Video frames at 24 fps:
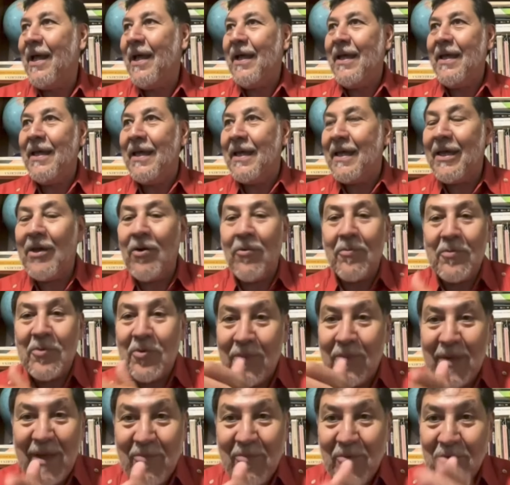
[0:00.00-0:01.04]
y que
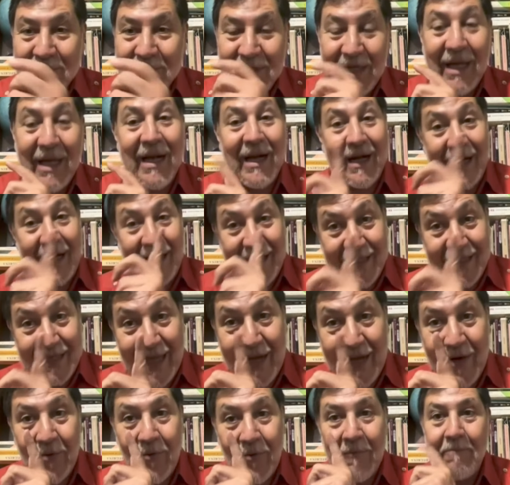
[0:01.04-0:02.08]
obtuvimos,
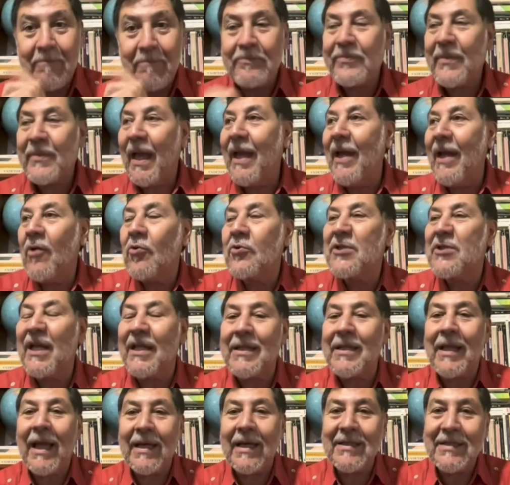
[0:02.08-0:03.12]
reitero, el
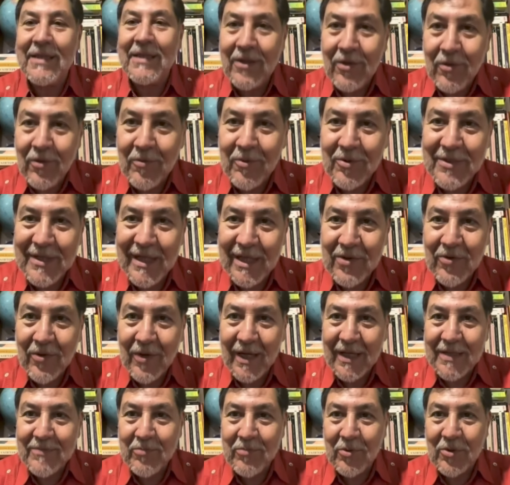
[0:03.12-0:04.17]
85% de
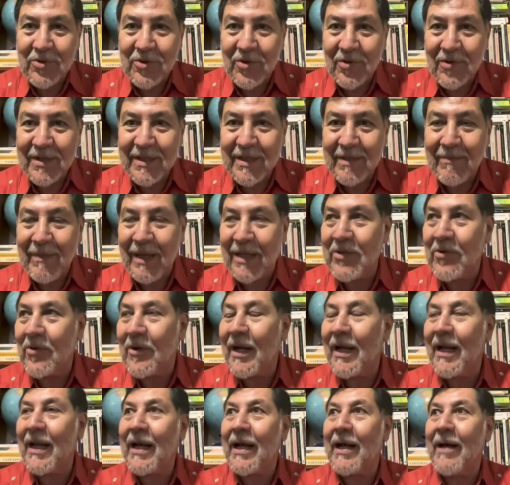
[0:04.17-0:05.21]
las posiciones de mayor en
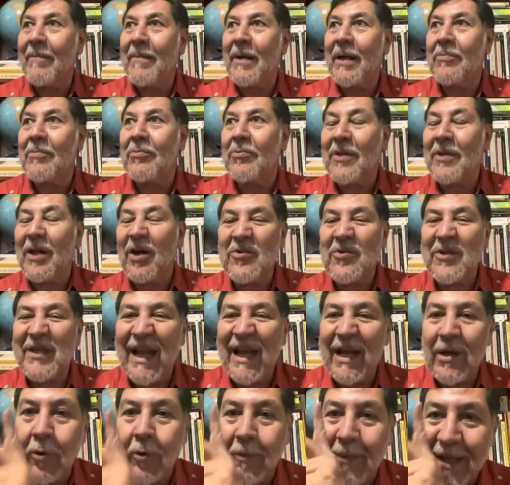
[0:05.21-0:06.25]
la Cámara de Diputados y el
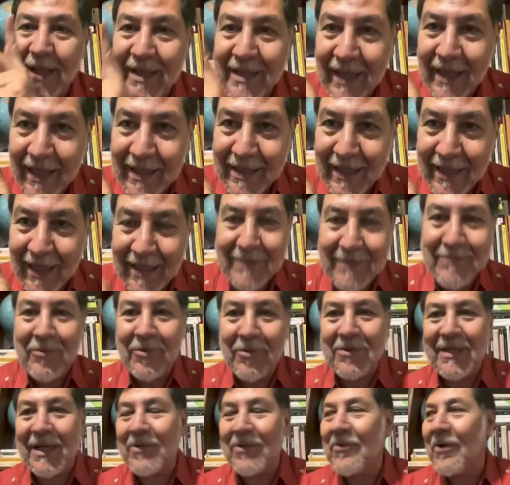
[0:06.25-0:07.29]

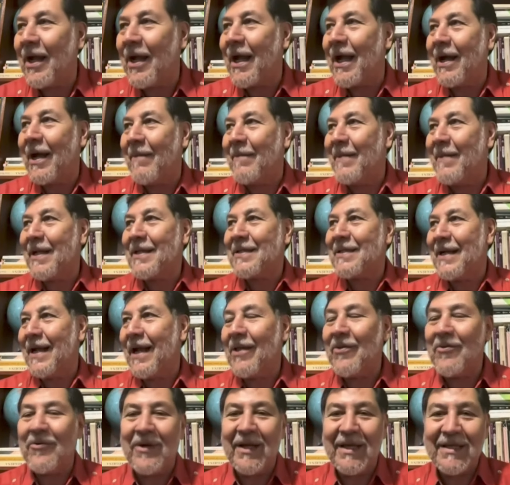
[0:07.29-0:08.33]
93% en la Cámara de
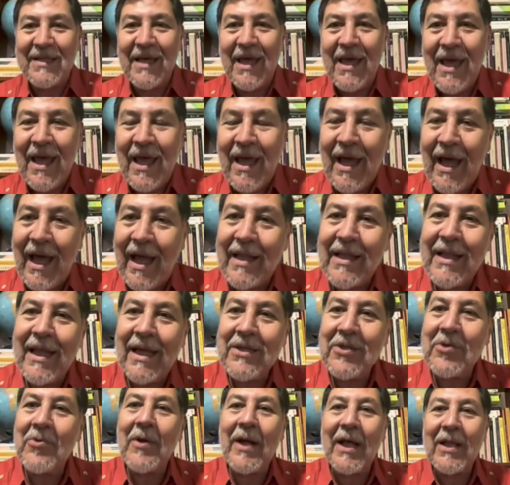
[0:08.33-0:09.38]
Senadores andan
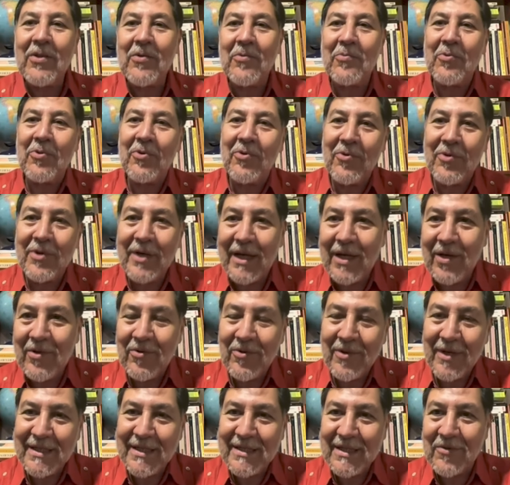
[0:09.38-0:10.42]
llorando por los
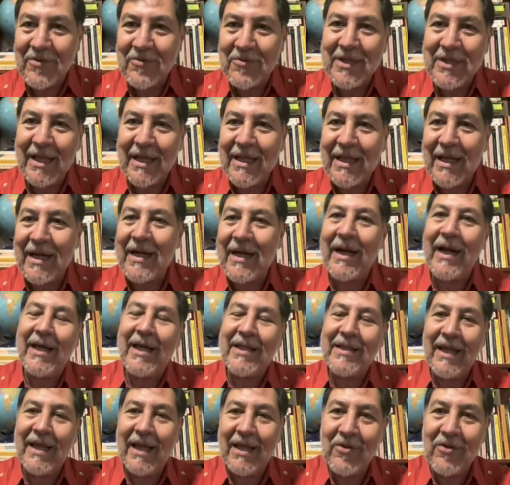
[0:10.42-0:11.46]
rincones y nos andan
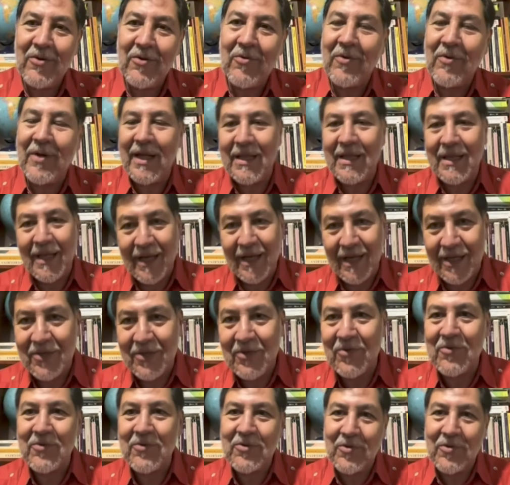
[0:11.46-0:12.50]
regateando lo que en derecho
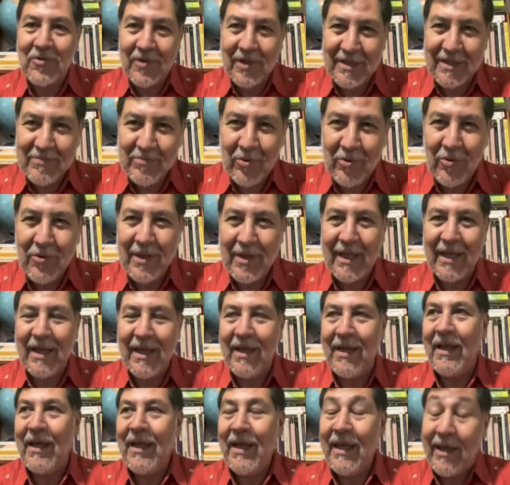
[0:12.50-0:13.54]
nos corresponde
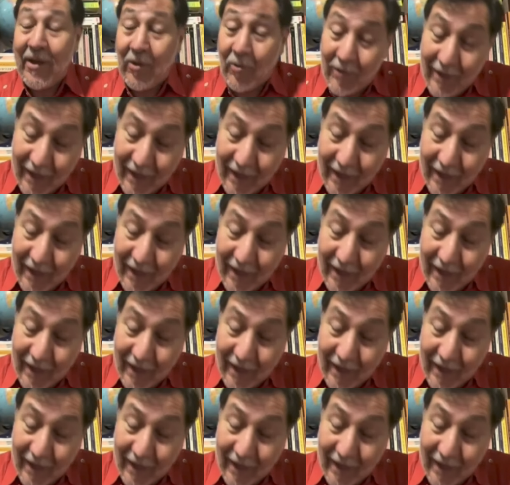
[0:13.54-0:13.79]
y con